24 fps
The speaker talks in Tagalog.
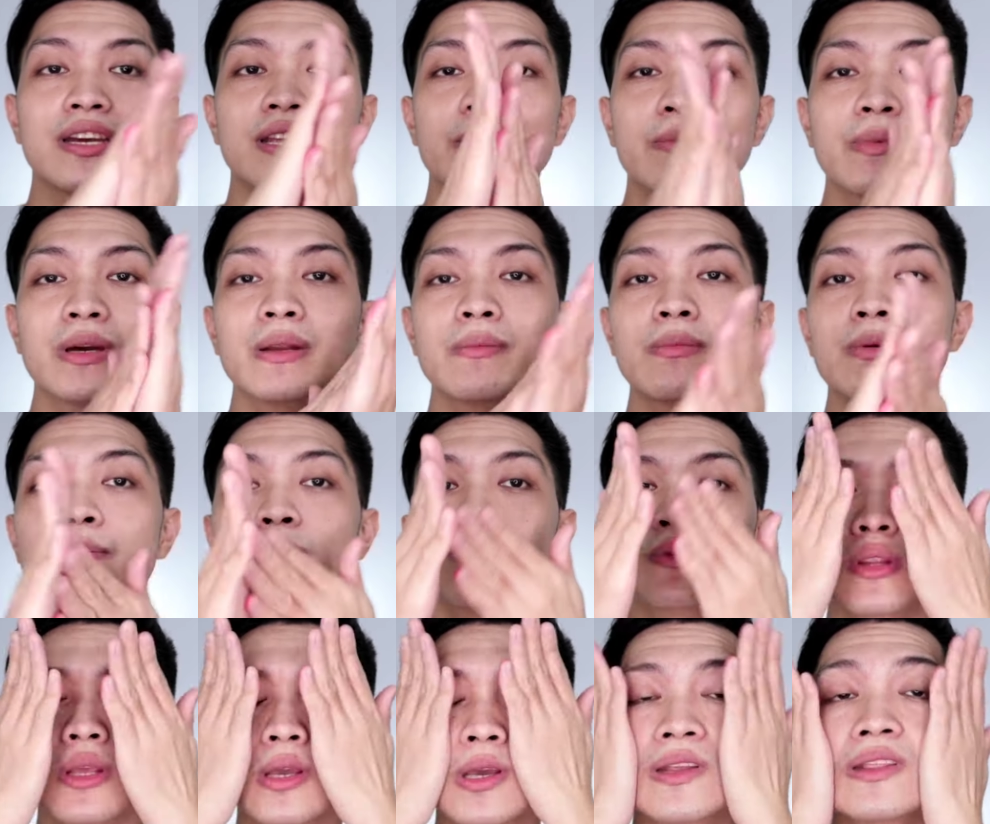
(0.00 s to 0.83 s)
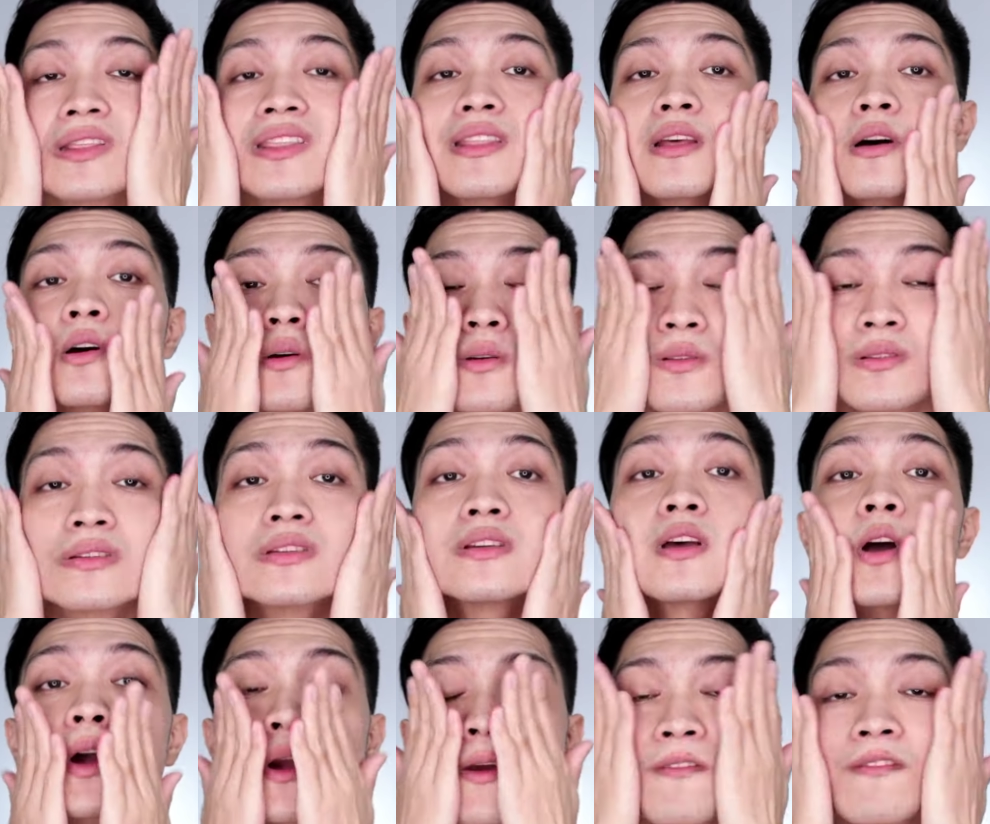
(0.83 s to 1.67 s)
ayan, I'm gonna be putting it down
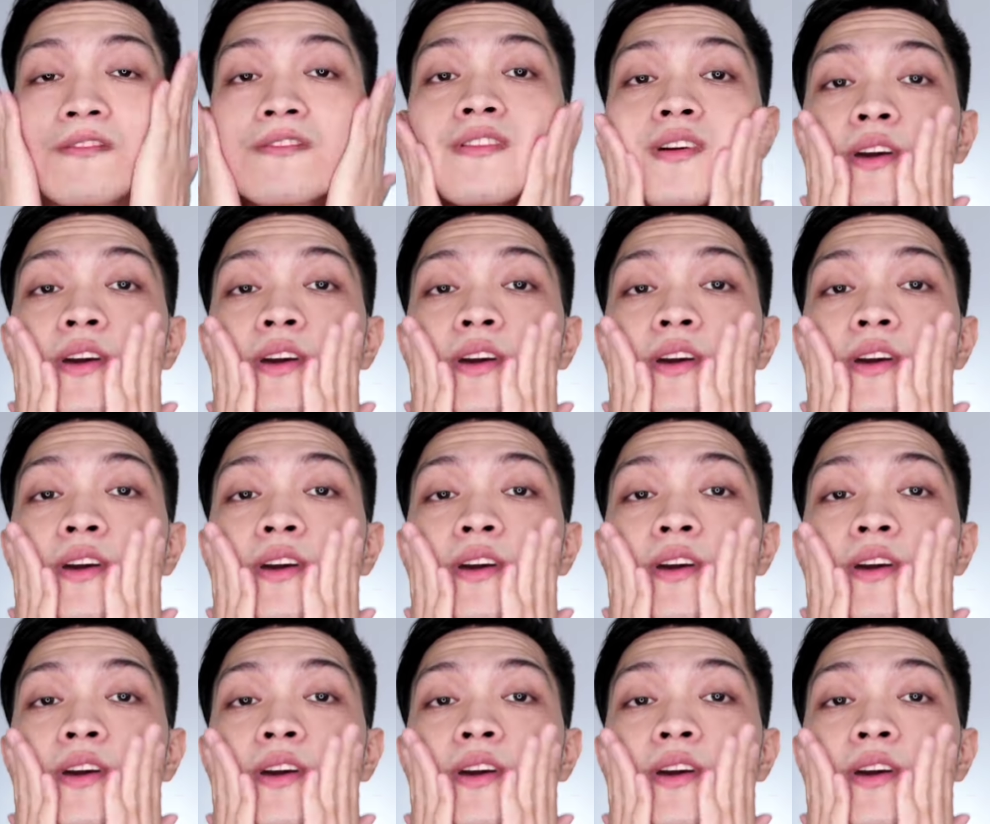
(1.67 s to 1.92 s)
sa aking